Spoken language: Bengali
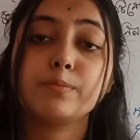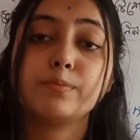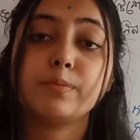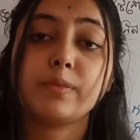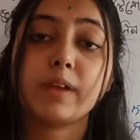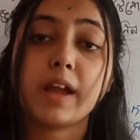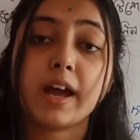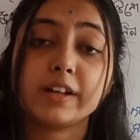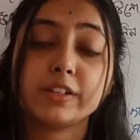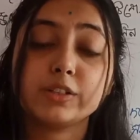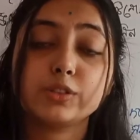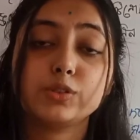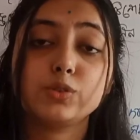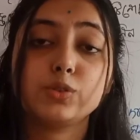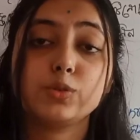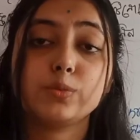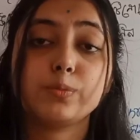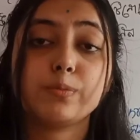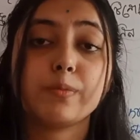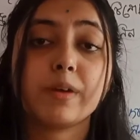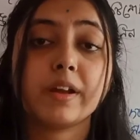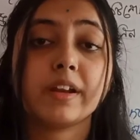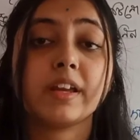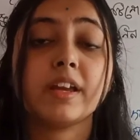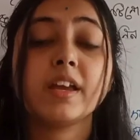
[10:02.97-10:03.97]
এই ব্লাড গ্রুপ
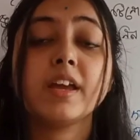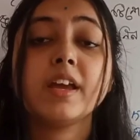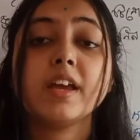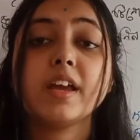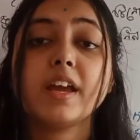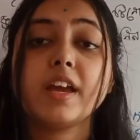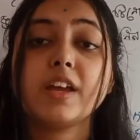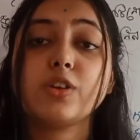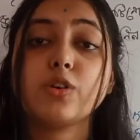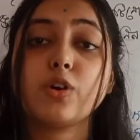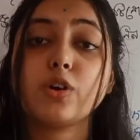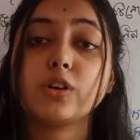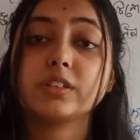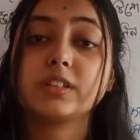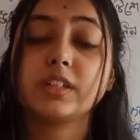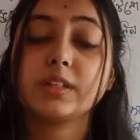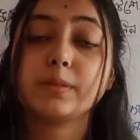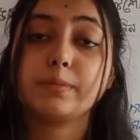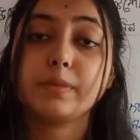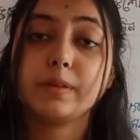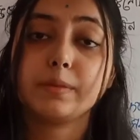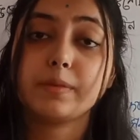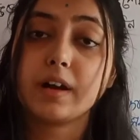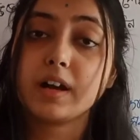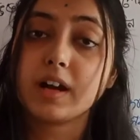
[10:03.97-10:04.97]
মানে এই
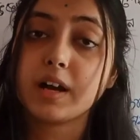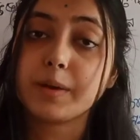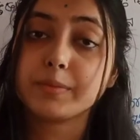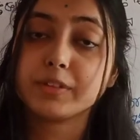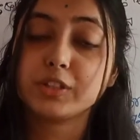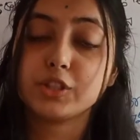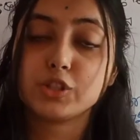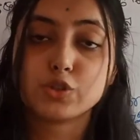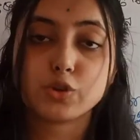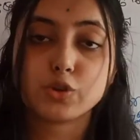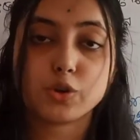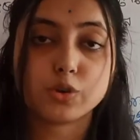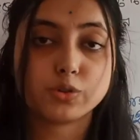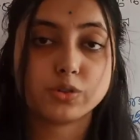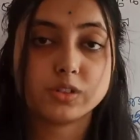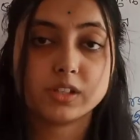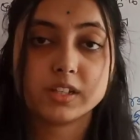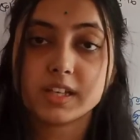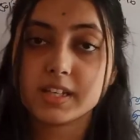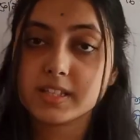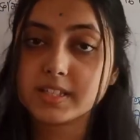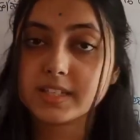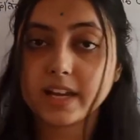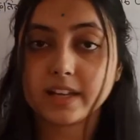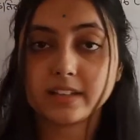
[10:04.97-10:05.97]
রক্তের বিভাগ আমাদের
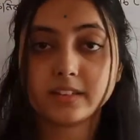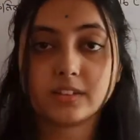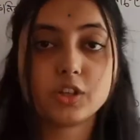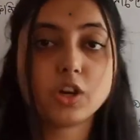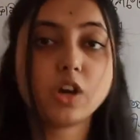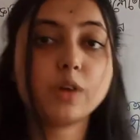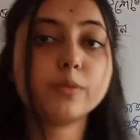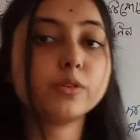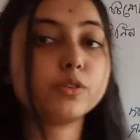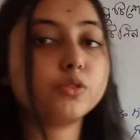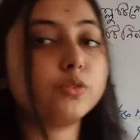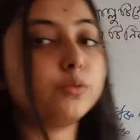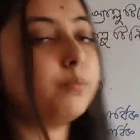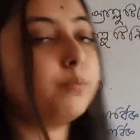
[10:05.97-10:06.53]
সকলকেই জানতে হবে